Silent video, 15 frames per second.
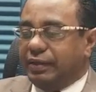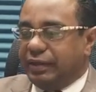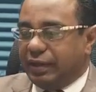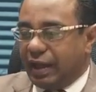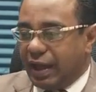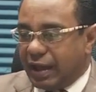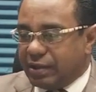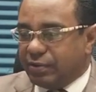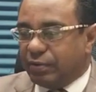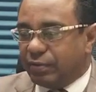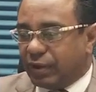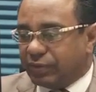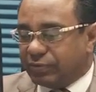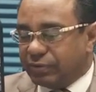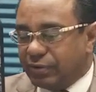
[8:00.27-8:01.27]
Y hay
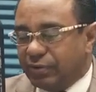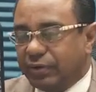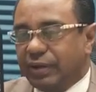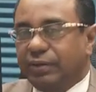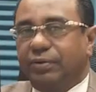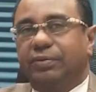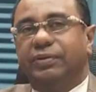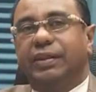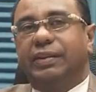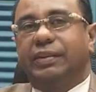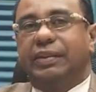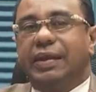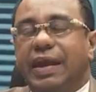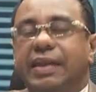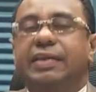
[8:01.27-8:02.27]
ocasiones donde
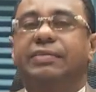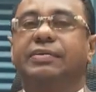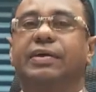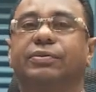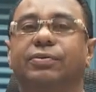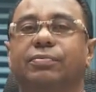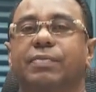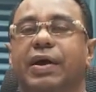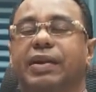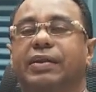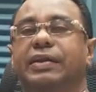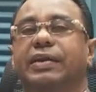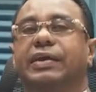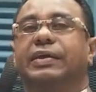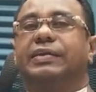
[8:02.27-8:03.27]
tienes que tomar
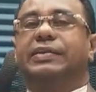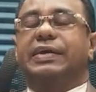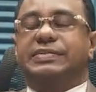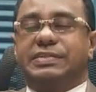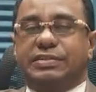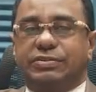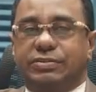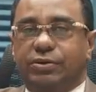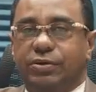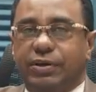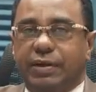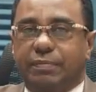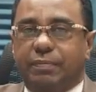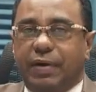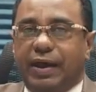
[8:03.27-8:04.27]

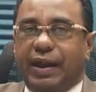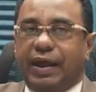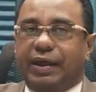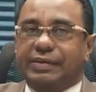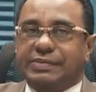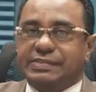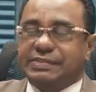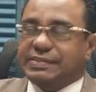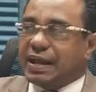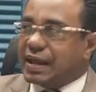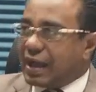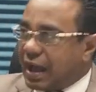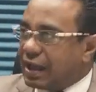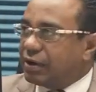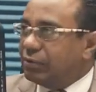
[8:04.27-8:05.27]
decisiones para
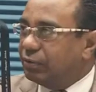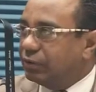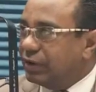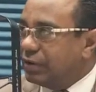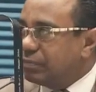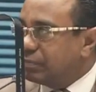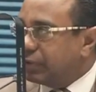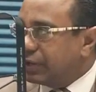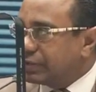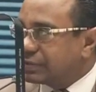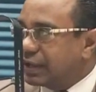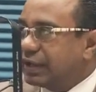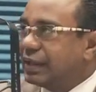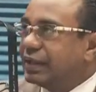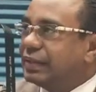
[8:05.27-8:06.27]
sacarlo de la empresa,